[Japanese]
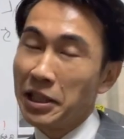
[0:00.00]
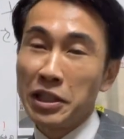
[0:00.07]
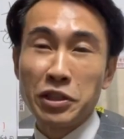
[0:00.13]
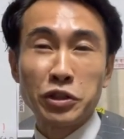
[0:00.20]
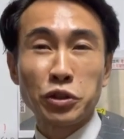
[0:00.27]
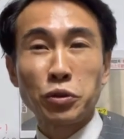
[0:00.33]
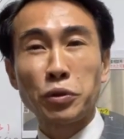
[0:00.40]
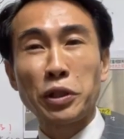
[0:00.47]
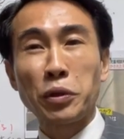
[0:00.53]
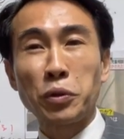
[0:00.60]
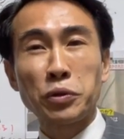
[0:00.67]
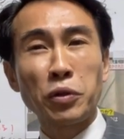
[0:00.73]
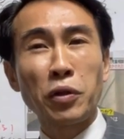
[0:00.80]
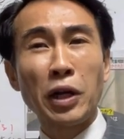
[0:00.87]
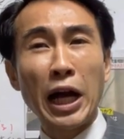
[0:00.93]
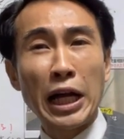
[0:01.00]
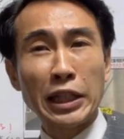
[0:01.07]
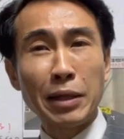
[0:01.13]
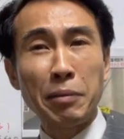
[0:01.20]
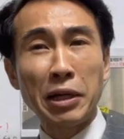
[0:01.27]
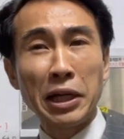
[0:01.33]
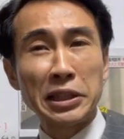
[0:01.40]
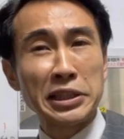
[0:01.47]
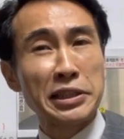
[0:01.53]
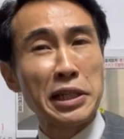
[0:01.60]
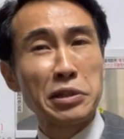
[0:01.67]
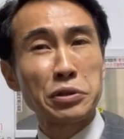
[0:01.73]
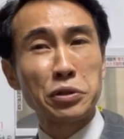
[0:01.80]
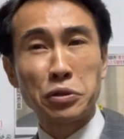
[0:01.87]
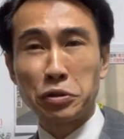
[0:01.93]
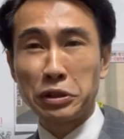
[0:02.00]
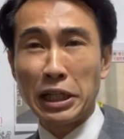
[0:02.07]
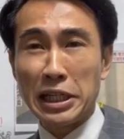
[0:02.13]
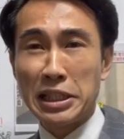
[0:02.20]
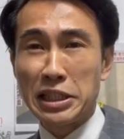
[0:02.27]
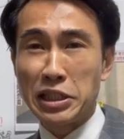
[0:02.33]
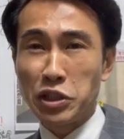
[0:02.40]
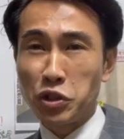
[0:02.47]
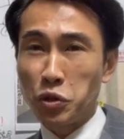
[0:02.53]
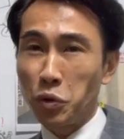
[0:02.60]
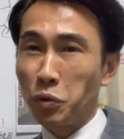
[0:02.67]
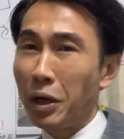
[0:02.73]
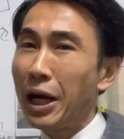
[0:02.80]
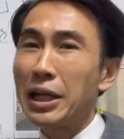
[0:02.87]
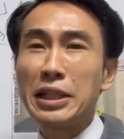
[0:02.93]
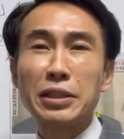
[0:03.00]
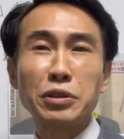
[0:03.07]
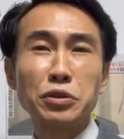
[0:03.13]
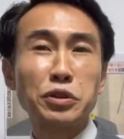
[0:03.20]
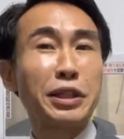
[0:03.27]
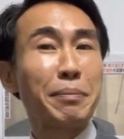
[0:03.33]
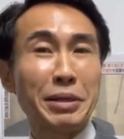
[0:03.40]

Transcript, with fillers: それほど頭が切れるといった印象は受けま